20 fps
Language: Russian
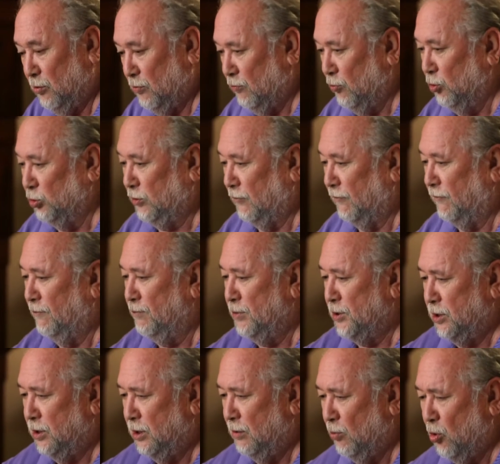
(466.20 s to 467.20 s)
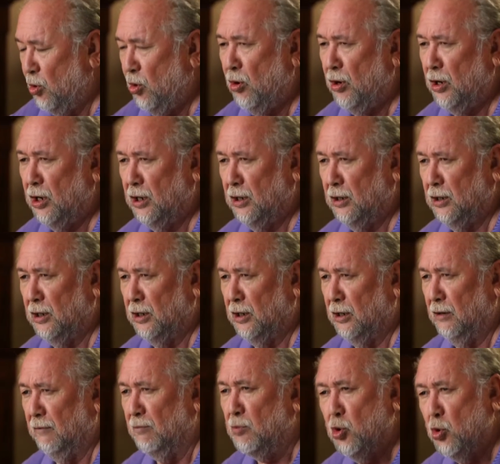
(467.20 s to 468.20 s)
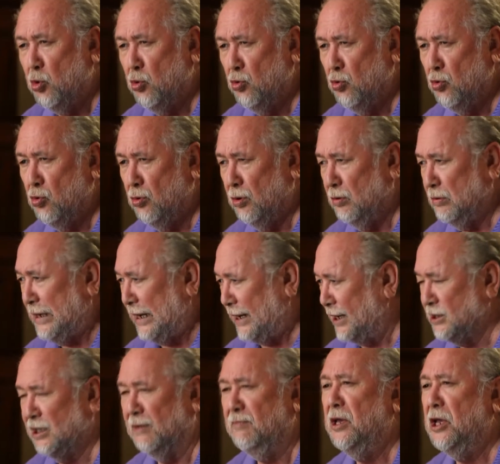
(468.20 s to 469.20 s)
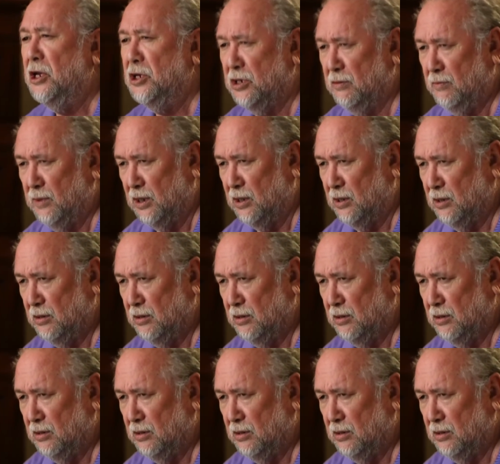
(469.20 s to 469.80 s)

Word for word: Вот в МГИМО или МГУ гораздо меньше был